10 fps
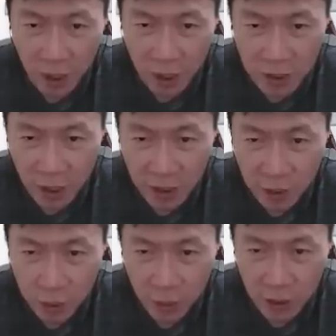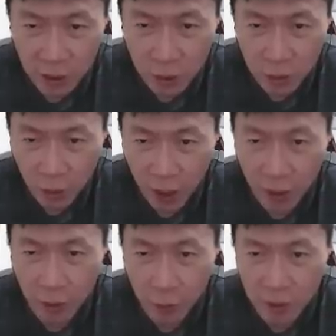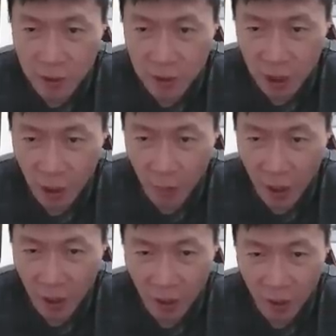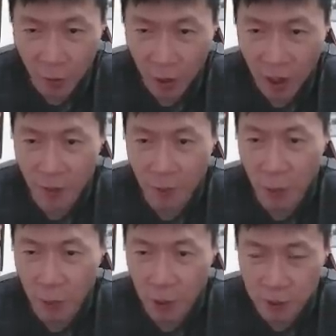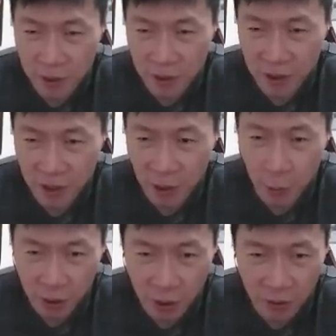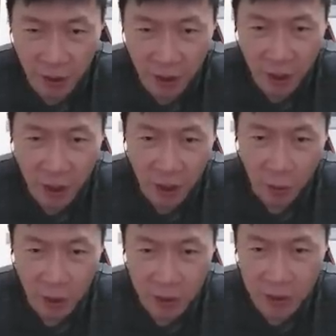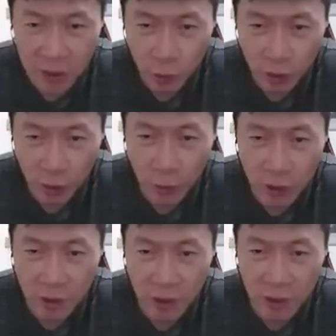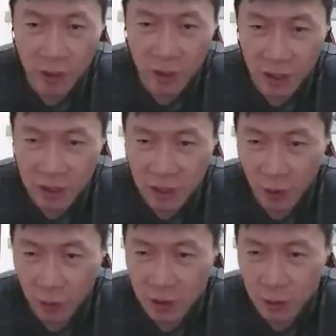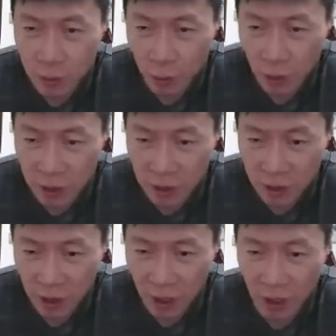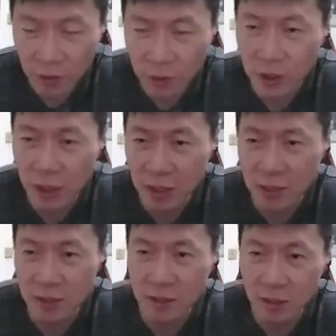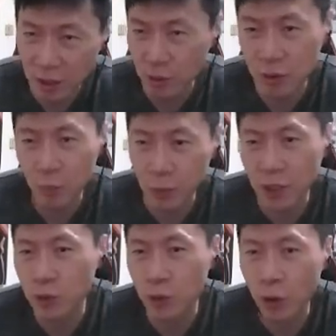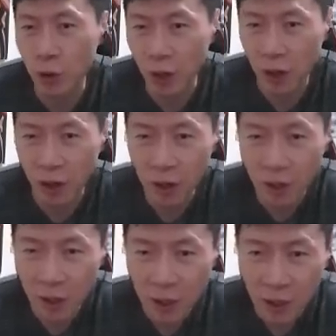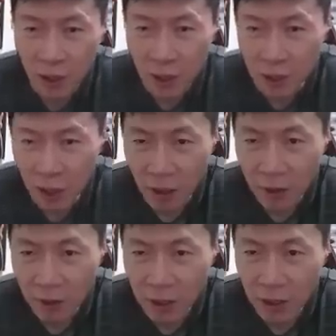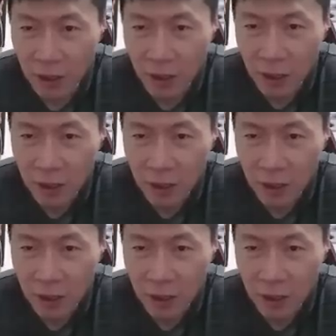以上已经说明清楚，我还有很多事情要忙啊，我还要忙我六四纪念活动嘞，我的政治活动不会受到任何影响，会继续推进啊，所以他他就是不认错啊，然后呢